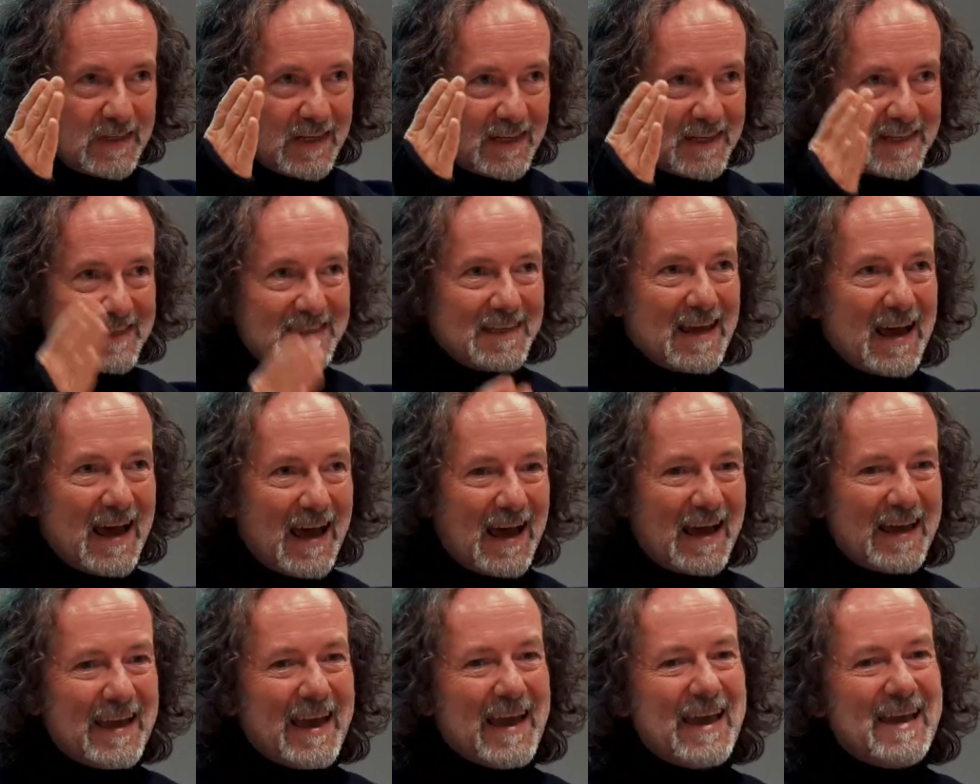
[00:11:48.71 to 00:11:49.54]
c'est
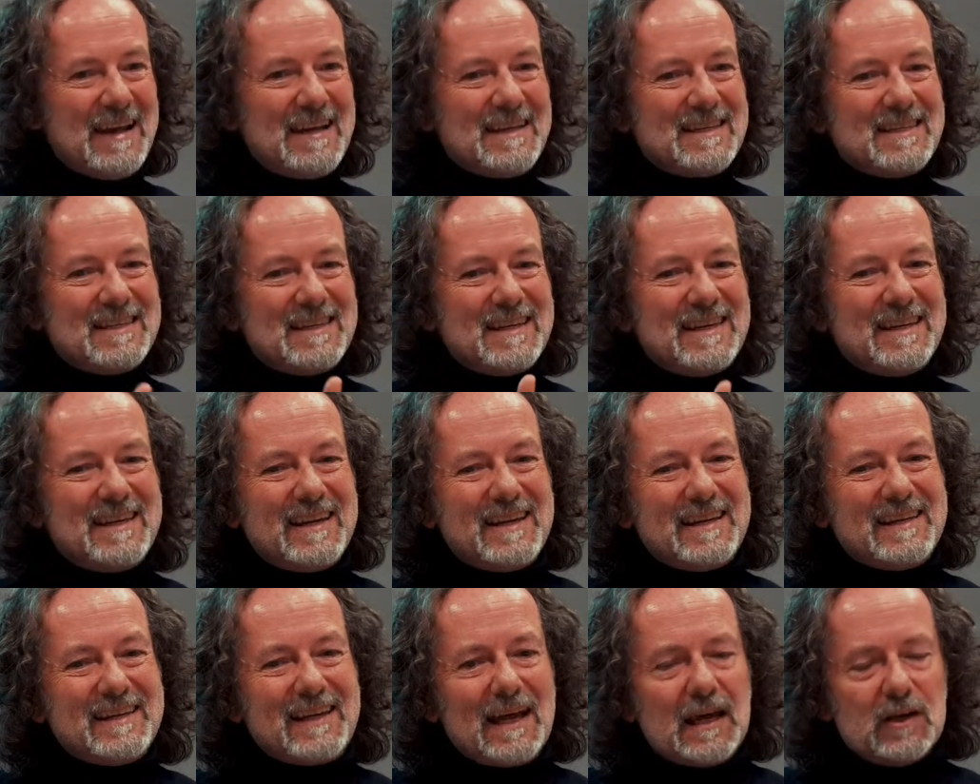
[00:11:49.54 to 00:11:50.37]
ça. Elle se
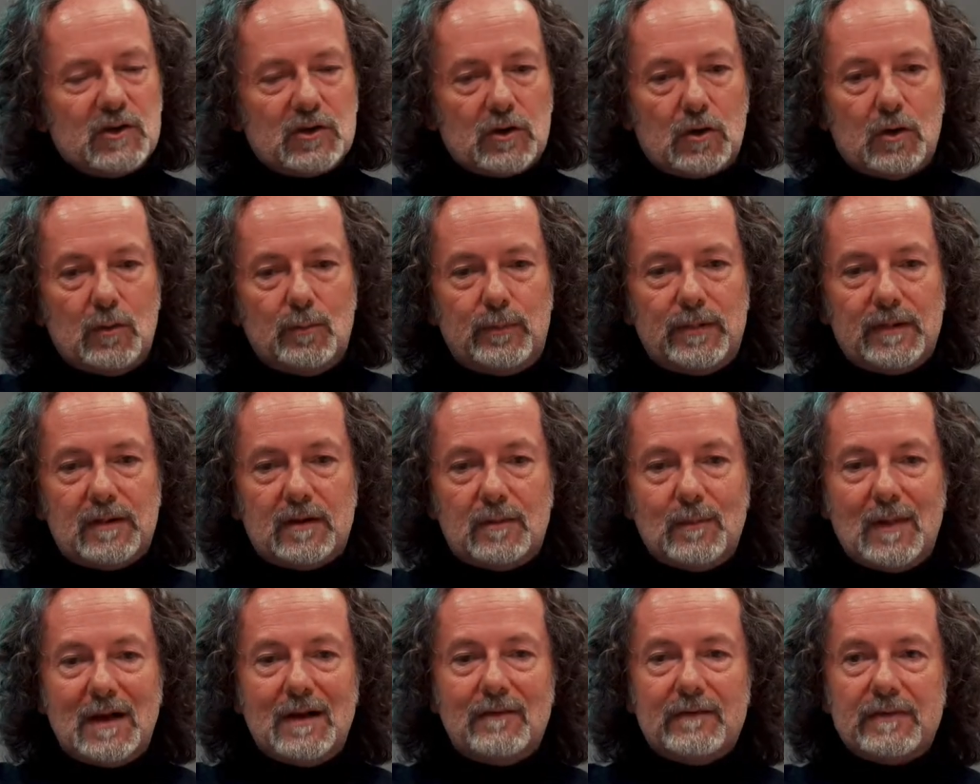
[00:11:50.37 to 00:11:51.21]
détache
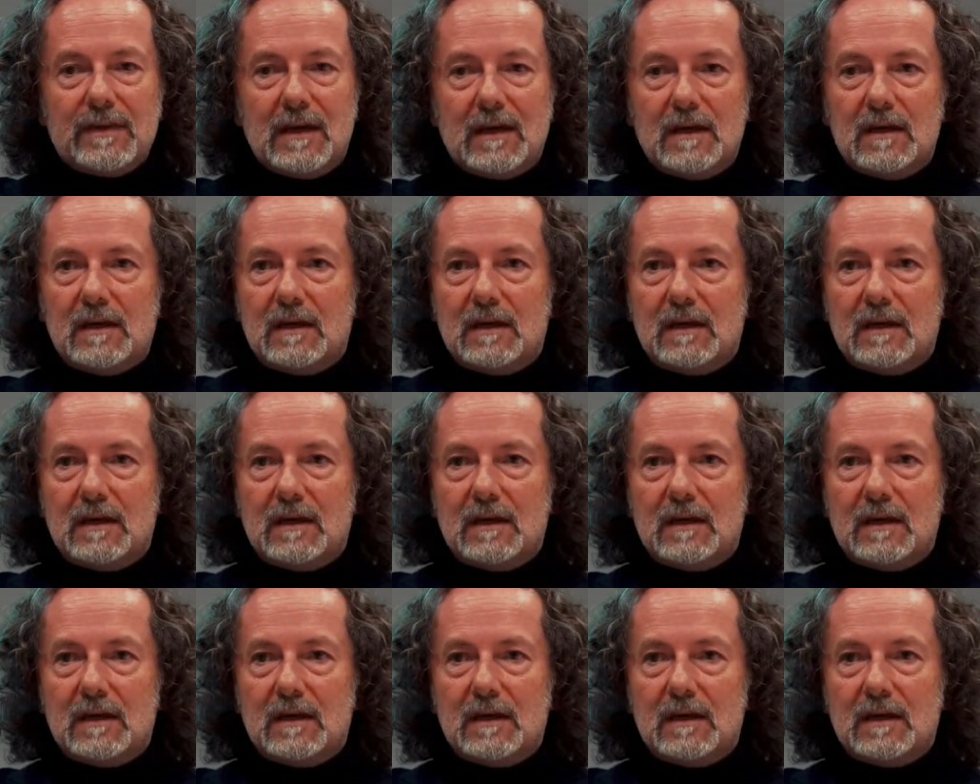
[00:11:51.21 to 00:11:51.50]
complètement